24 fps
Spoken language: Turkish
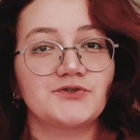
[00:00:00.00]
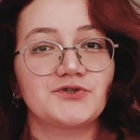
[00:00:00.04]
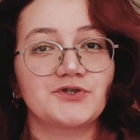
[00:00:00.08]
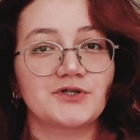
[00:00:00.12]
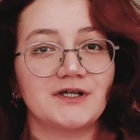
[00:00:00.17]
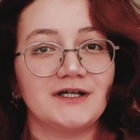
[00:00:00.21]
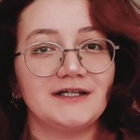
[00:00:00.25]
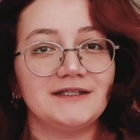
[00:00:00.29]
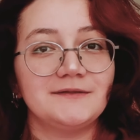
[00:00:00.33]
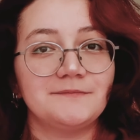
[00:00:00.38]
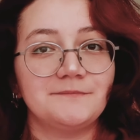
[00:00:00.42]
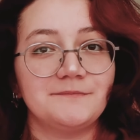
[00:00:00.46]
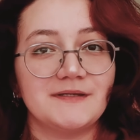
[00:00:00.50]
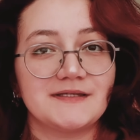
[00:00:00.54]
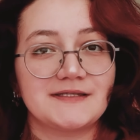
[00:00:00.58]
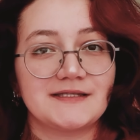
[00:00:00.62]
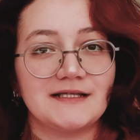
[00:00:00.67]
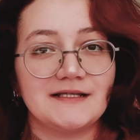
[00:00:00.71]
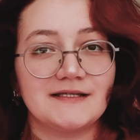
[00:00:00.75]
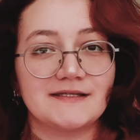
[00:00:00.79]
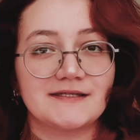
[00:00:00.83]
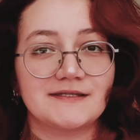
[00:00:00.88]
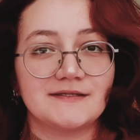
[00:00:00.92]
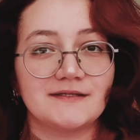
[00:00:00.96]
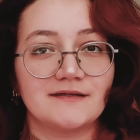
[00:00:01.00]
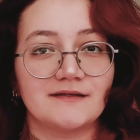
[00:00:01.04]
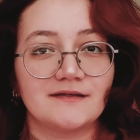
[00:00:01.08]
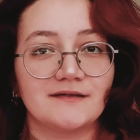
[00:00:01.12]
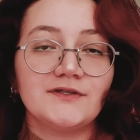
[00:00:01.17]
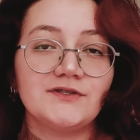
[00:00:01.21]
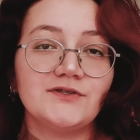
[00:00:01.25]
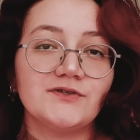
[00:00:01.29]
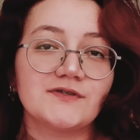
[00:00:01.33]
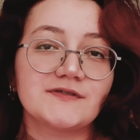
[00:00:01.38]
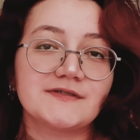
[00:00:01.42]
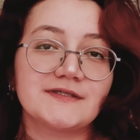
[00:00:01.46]
Küçük Kalıp Meselesi
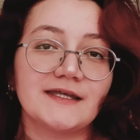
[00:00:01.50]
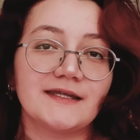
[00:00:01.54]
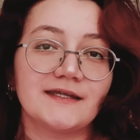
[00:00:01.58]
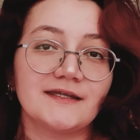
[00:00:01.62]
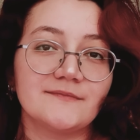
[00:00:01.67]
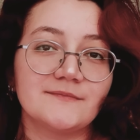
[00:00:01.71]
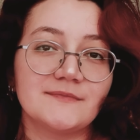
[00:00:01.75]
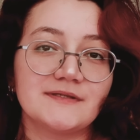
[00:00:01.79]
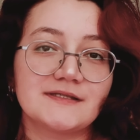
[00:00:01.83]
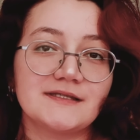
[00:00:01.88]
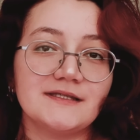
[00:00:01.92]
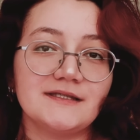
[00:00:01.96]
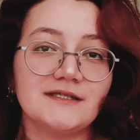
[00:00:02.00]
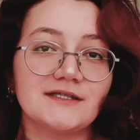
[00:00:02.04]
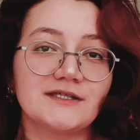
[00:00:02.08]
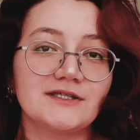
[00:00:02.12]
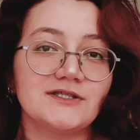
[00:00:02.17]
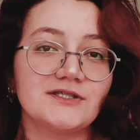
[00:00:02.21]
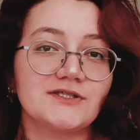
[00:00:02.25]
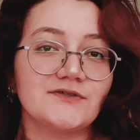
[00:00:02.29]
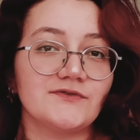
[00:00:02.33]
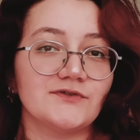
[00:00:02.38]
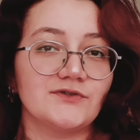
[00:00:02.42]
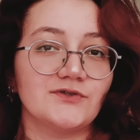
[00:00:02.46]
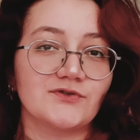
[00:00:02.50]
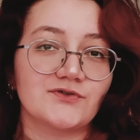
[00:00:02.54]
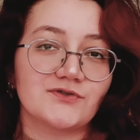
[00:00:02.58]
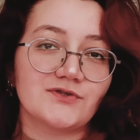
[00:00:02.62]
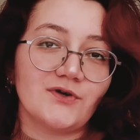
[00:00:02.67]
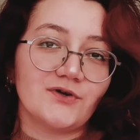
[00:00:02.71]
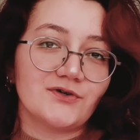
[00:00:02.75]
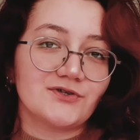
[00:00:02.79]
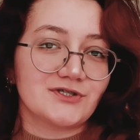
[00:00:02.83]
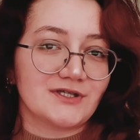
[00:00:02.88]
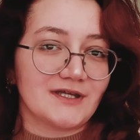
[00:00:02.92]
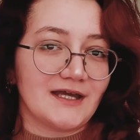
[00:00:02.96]
video serimizin ikinci
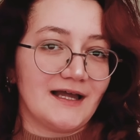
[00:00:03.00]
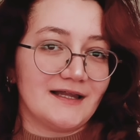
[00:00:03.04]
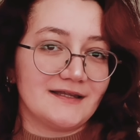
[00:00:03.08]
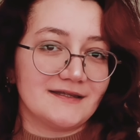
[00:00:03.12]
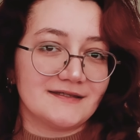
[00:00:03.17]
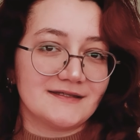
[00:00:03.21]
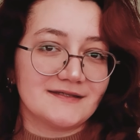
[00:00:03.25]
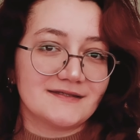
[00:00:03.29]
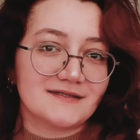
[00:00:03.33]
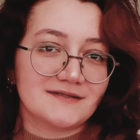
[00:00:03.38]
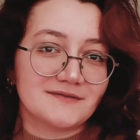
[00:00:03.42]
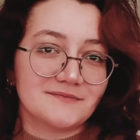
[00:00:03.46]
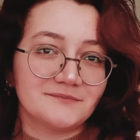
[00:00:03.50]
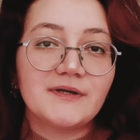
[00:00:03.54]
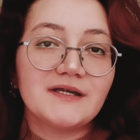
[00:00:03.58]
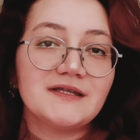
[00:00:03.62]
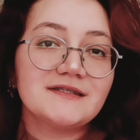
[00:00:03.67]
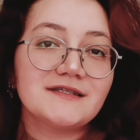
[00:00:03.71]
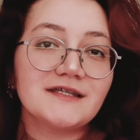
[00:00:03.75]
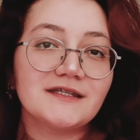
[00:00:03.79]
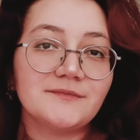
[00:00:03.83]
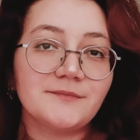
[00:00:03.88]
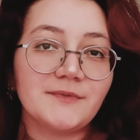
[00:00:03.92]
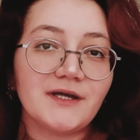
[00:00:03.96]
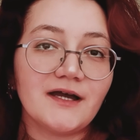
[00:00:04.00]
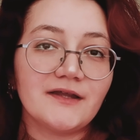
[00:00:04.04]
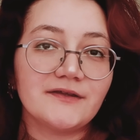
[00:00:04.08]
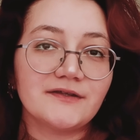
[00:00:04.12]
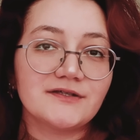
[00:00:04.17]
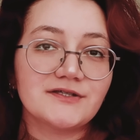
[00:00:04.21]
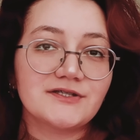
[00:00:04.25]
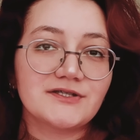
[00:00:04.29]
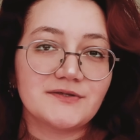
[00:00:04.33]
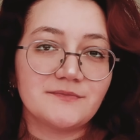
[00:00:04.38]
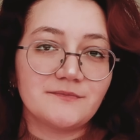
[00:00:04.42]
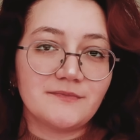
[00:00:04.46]
videosuna hoş geldiniz. Beni
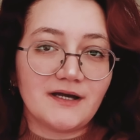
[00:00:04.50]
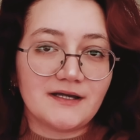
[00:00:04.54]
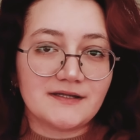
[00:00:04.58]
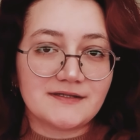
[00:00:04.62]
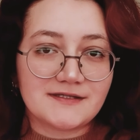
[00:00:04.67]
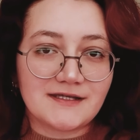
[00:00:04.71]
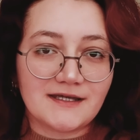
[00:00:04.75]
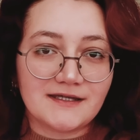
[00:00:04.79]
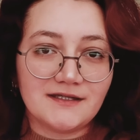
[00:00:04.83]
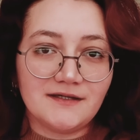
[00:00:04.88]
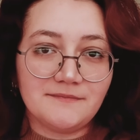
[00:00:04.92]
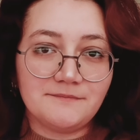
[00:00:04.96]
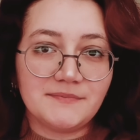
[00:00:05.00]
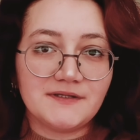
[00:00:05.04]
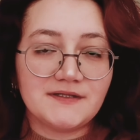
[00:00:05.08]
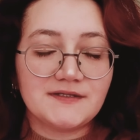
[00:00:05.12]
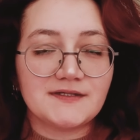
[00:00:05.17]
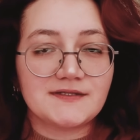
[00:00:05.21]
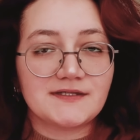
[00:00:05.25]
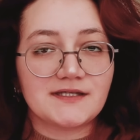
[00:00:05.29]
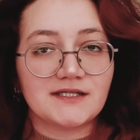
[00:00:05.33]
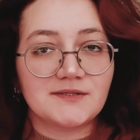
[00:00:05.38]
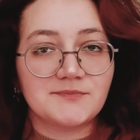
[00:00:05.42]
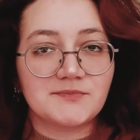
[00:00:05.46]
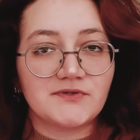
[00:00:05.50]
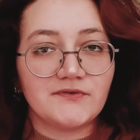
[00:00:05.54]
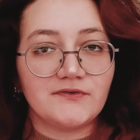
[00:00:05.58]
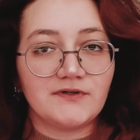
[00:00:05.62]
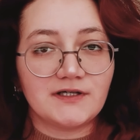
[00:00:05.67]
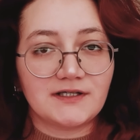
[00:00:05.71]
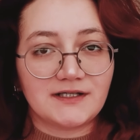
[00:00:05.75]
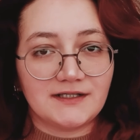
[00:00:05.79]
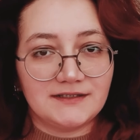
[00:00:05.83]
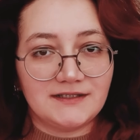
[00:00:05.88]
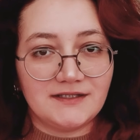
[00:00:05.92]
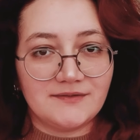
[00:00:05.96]
tanımayanlar için ben Zeynep, bir tasarımcı ve
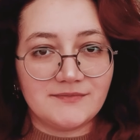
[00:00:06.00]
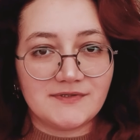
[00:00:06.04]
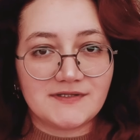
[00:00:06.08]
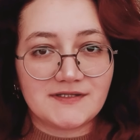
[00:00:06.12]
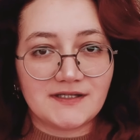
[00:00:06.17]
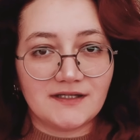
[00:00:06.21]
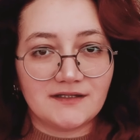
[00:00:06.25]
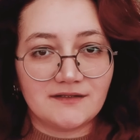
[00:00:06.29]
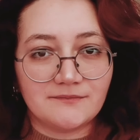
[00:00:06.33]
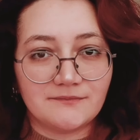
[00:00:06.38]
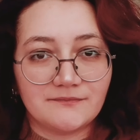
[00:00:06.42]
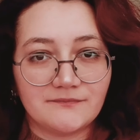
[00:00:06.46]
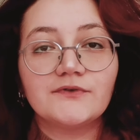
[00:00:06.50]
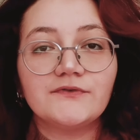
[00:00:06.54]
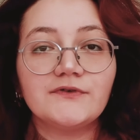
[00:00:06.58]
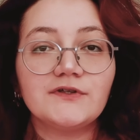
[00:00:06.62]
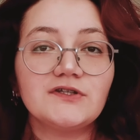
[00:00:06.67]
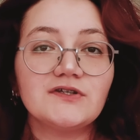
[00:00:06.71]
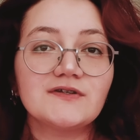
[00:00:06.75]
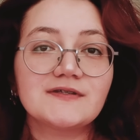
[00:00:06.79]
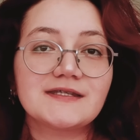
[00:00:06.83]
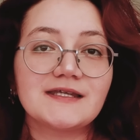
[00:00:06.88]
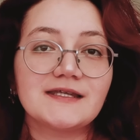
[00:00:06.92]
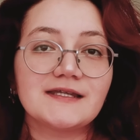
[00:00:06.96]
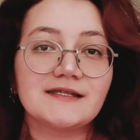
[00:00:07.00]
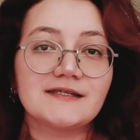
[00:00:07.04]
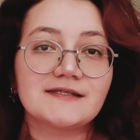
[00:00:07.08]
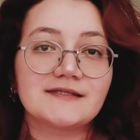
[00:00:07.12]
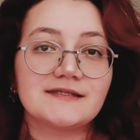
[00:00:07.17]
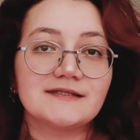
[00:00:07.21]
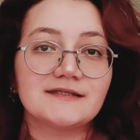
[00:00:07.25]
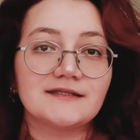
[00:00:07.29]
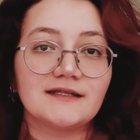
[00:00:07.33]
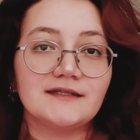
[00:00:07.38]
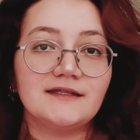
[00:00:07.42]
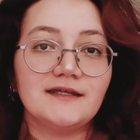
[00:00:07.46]
akademisyenim. Bu video
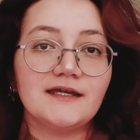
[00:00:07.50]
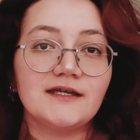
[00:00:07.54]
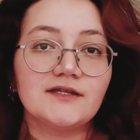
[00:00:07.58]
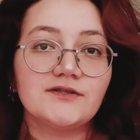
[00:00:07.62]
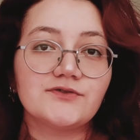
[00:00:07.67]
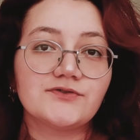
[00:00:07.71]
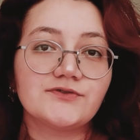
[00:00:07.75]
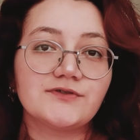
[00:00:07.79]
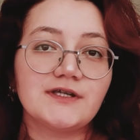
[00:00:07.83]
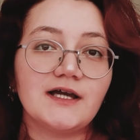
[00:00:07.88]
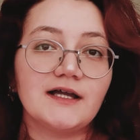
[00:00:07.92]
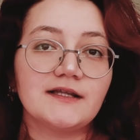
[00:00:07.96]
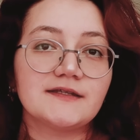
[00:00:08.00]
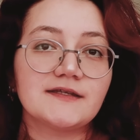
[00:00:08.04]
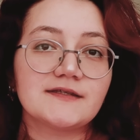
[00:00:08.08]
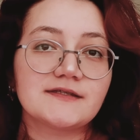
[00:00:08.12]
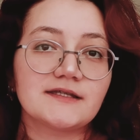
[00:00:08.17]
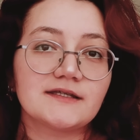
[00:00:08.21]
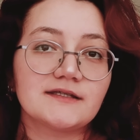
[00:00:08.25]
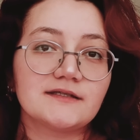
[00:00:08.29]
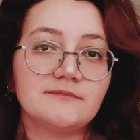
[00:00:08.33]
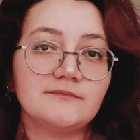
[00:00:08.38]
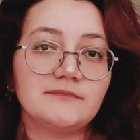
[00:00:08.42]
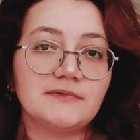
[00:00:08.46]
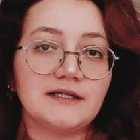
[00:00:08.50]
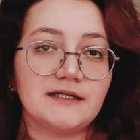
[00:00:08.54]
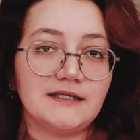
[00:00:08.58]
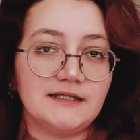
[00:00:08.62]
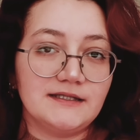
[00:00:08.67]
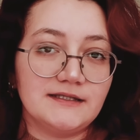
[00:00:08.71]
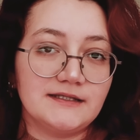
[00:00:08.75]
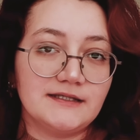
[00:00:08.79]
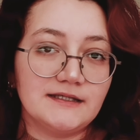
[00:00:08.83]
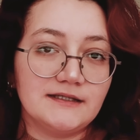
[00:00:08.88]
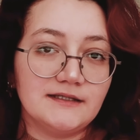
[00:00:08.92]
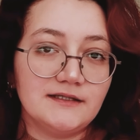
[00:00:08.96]
serisinde de endüstriyel tasarımla
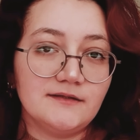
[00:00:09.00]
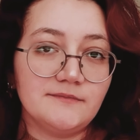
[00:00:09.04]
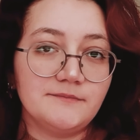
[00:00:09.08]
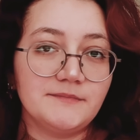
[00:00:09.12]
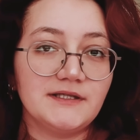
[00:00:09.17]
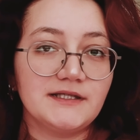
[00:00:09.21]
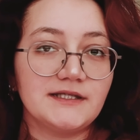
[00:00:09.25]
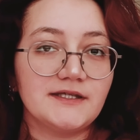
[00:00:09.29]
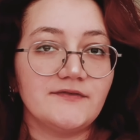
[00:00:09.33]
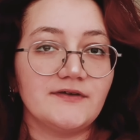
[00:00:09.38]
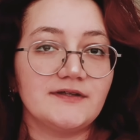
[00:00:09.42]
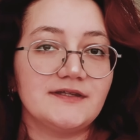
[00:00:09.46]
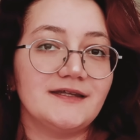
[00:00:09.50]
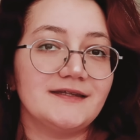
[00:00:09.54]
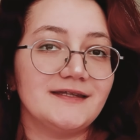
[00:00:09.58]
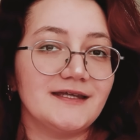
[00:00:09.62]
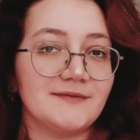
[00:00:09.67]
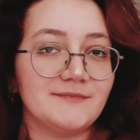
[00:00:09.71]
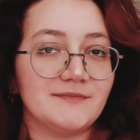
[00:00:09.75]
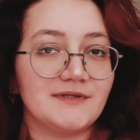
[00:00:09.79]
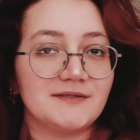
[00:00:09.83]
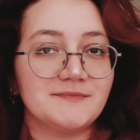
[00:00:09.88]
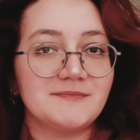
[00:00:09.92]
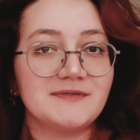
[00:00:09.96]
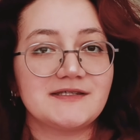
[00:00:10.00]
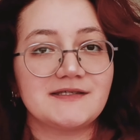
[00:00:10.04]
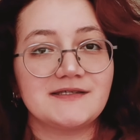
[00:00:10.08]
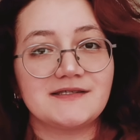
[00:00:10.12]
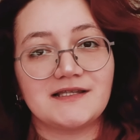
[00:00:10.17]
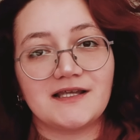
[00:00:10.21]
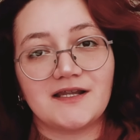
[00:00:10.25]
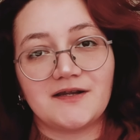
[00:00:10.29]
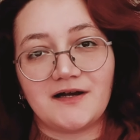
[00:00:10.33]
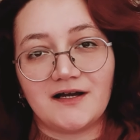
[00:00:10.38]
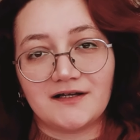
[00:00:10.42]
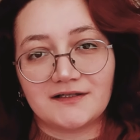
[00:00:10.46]
ilgili bilgi ve deneyimlerimi
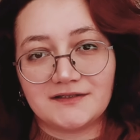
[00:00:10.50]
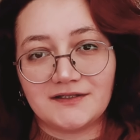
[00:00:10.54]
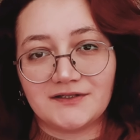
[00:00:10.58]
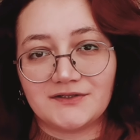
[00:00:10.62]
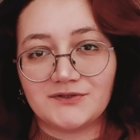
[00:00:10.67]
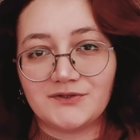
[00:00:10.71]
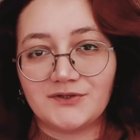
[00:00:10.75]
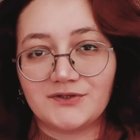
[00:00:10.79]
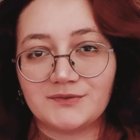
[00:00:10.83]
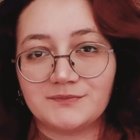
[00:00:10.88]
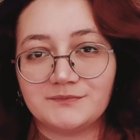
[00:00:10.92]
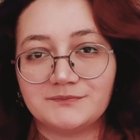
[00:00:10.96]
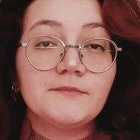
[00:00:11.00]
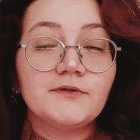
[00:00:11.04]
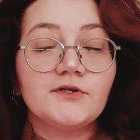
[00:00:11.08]
sizlere aktarıyorum.